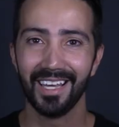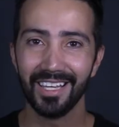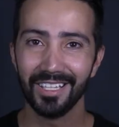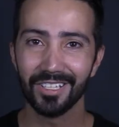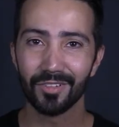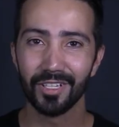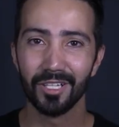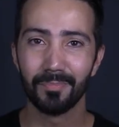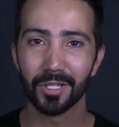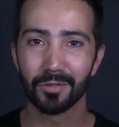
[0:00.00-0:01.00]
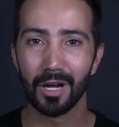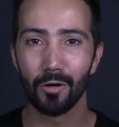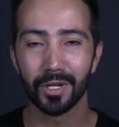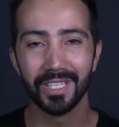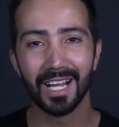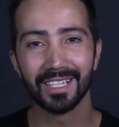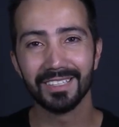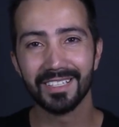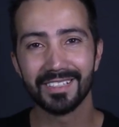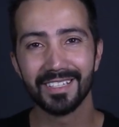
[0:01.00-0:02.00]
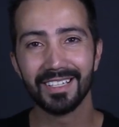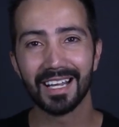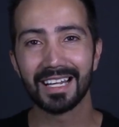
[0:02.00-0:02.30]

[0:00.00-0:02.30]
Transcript: É isso aí, pessoal. Queria agradecer a